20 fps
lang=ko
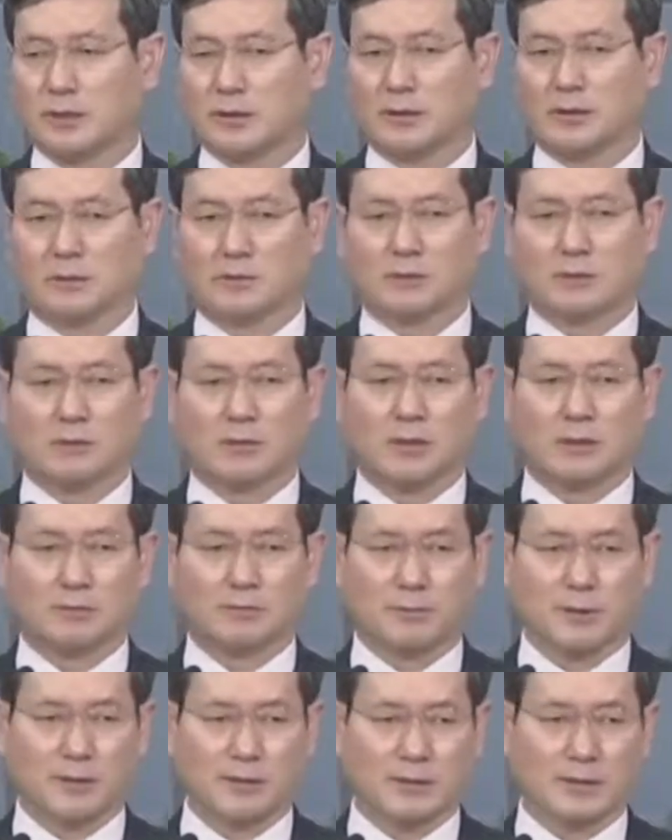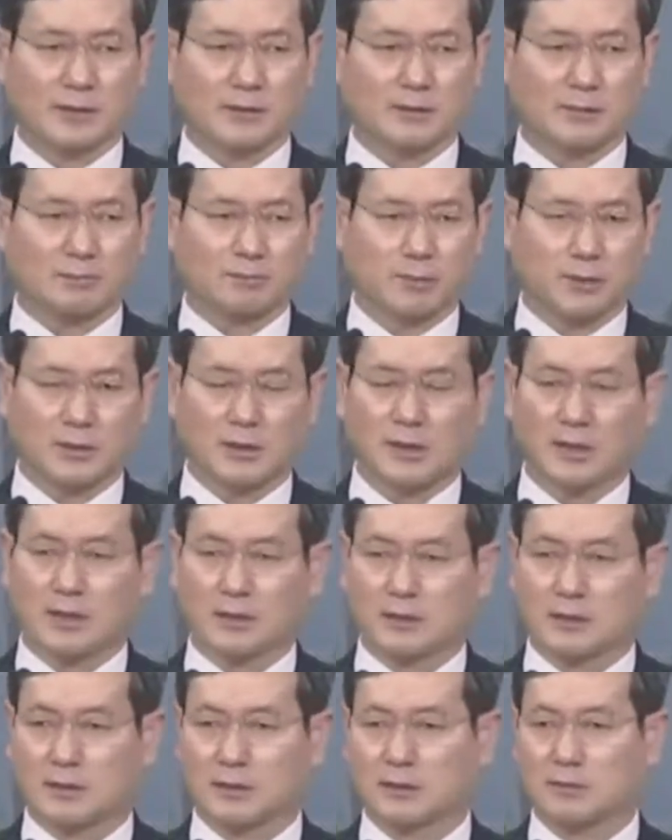로만 핀센트 필이나
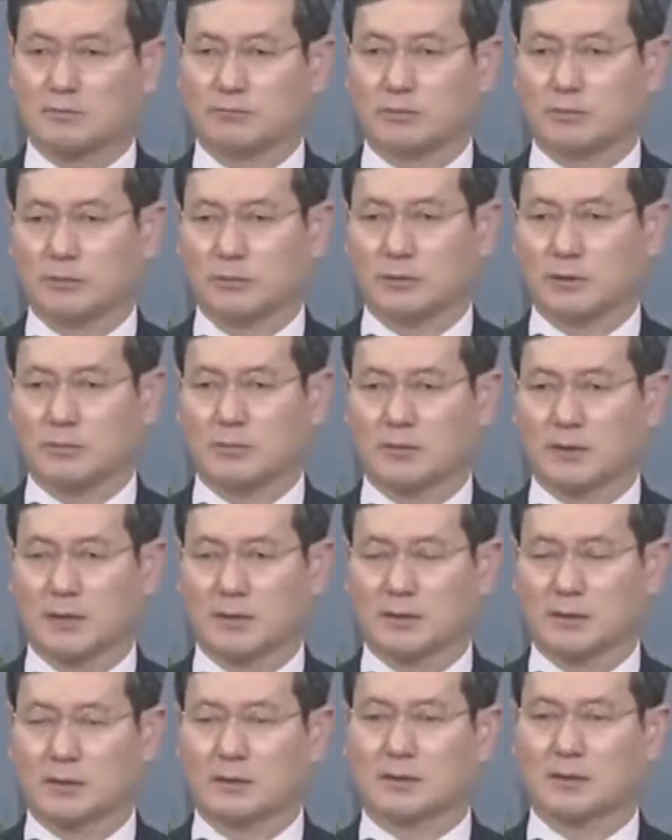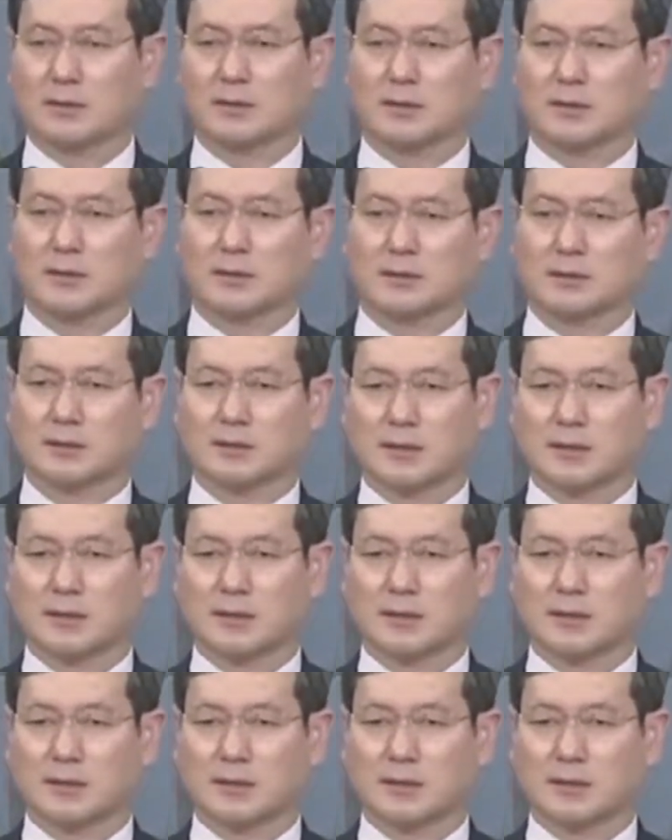그런 분들이 막 성경에서